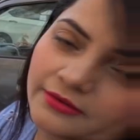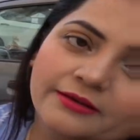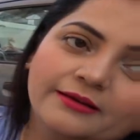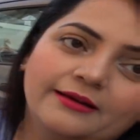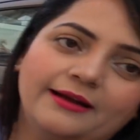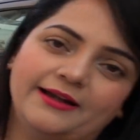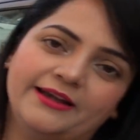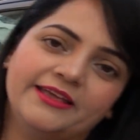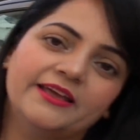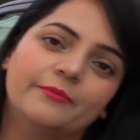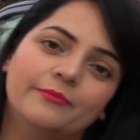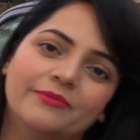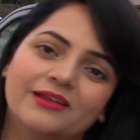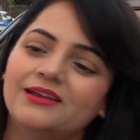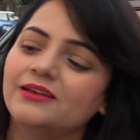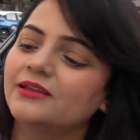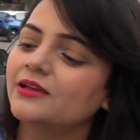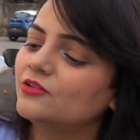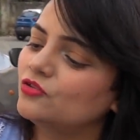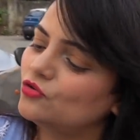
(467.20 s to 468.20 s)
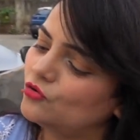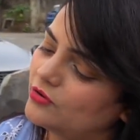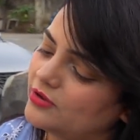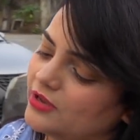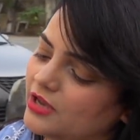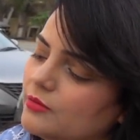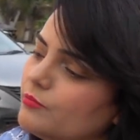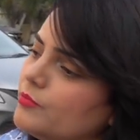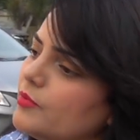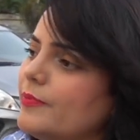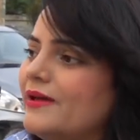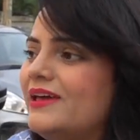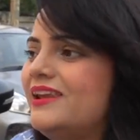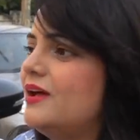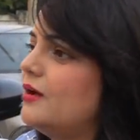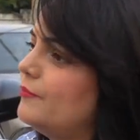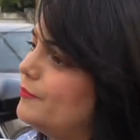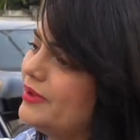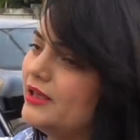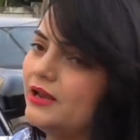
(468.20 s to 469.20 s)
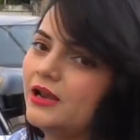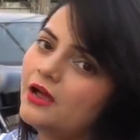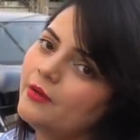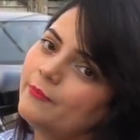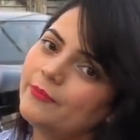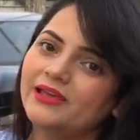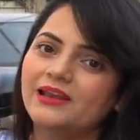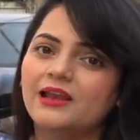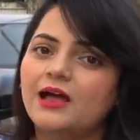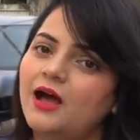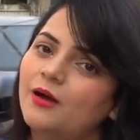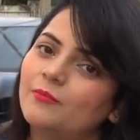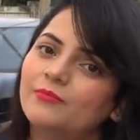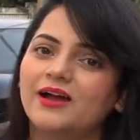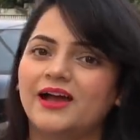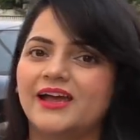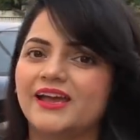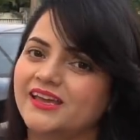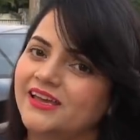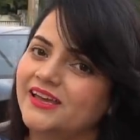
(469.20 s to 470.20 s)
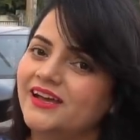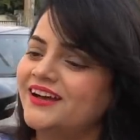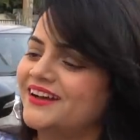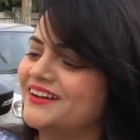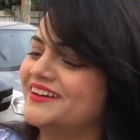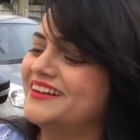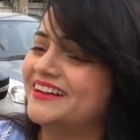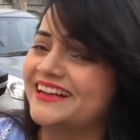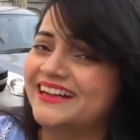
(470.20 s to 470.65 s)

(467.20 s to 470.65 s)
गाड़ी हमने लिए तो केक भी पहला पहला पहला हम खाएंगे हाँ